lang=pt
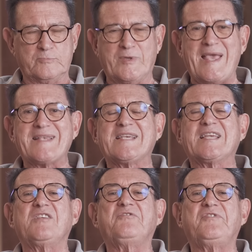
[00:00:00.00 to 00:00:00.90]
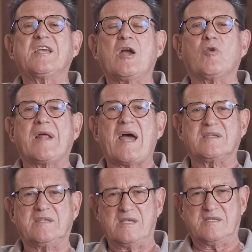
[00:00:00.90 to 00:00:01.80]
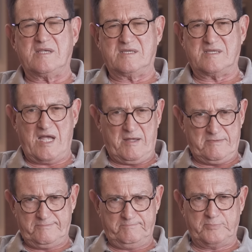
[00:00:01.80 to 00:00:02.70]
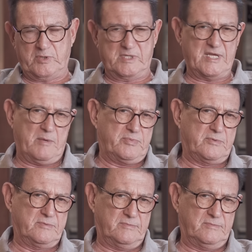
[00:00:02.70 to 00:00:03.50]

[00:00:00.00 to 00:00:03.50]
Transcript: O que, que significa orar sem cessar, por exemplo?